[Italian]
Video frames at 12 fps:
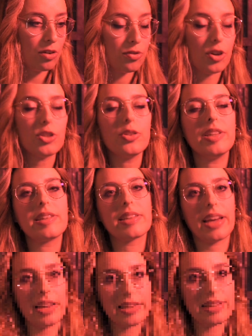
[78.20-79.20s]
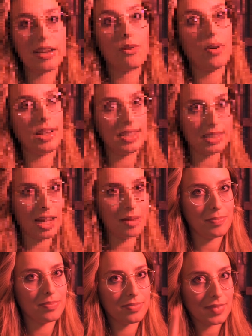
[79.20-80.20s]
Foto di scarsa
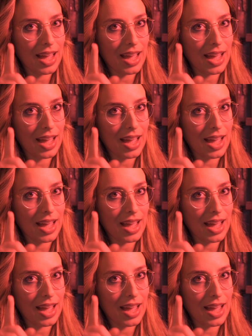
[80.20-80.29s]
qualità.